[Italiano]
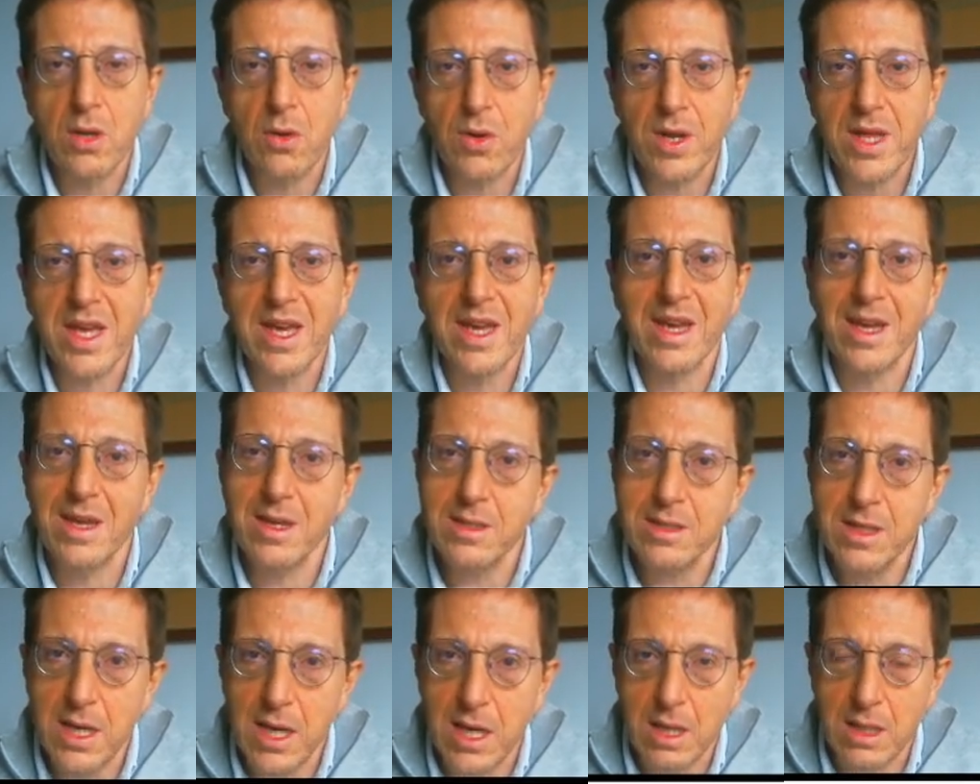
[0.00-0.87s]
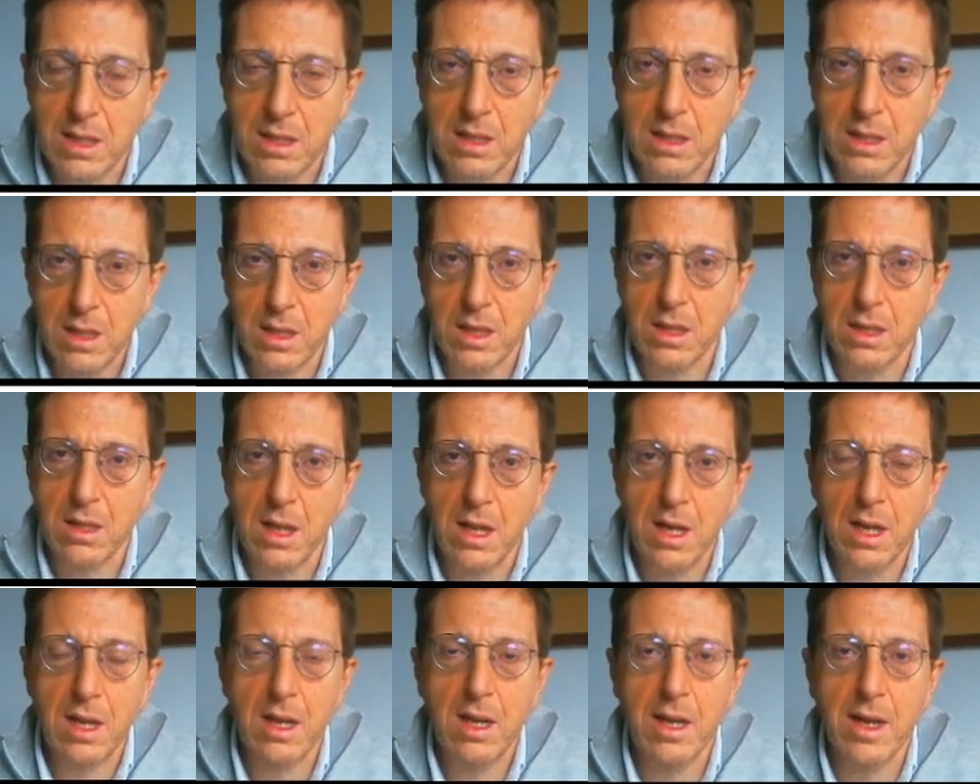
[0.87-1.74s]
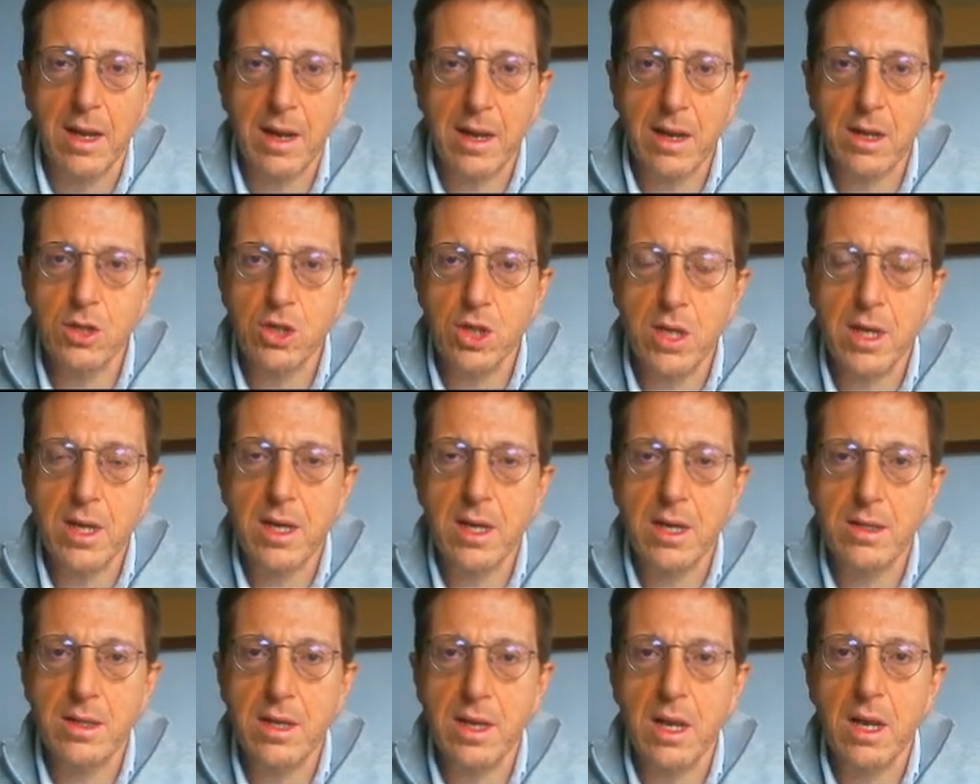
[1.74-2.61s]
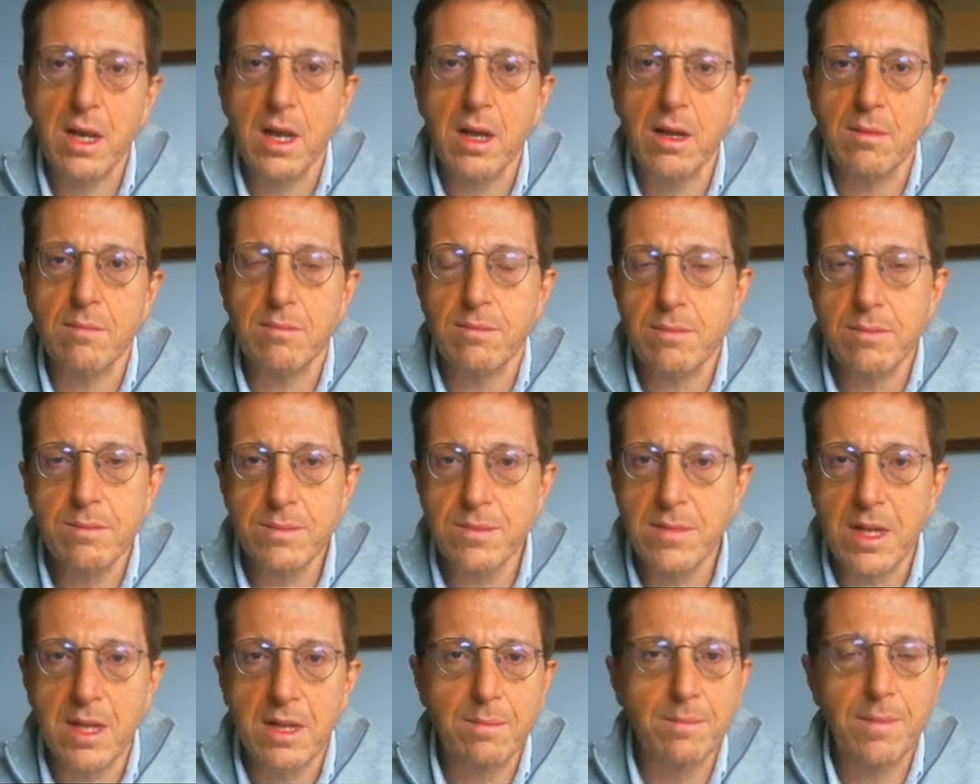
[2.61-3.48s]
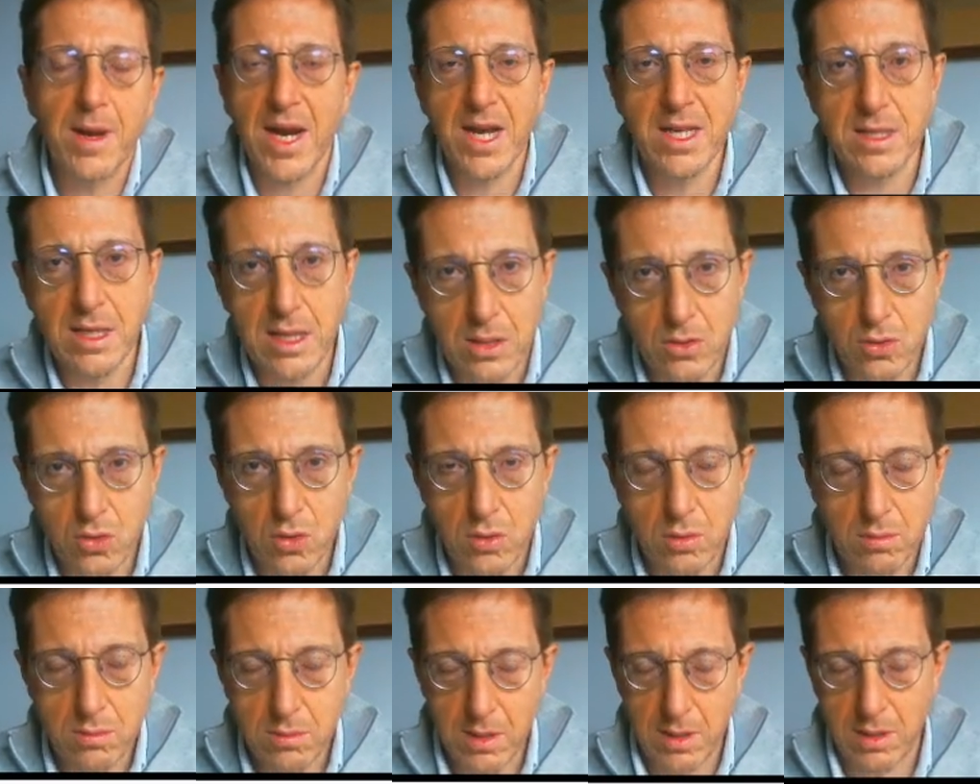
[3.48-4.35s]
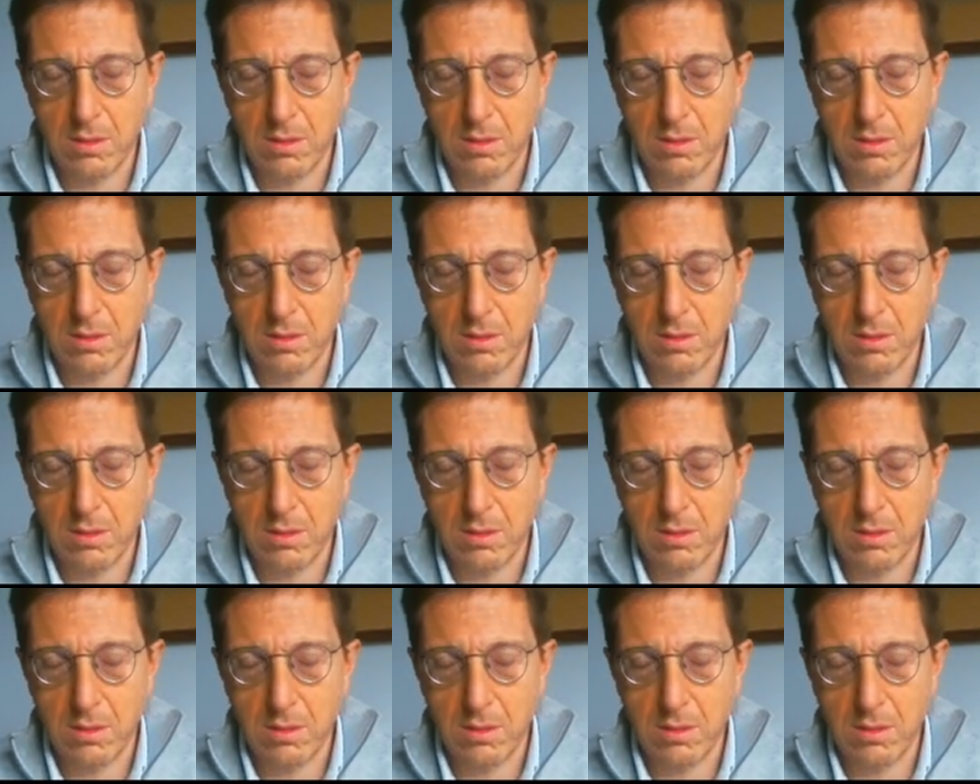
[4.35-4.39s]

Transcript: non è esente dalla ricerca del del paradiso,